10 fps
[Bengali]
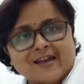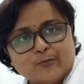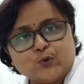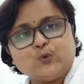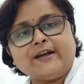
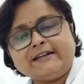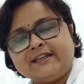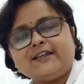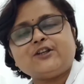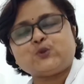হ্যাঁ বন্ধুরা
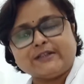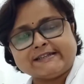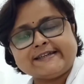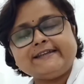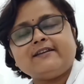ঠিকই
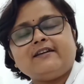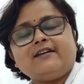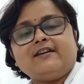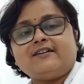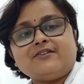শুনেছেন
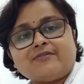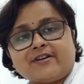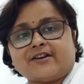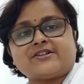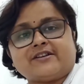
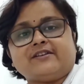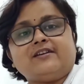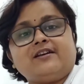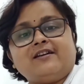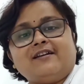রিফ্র্যাকশন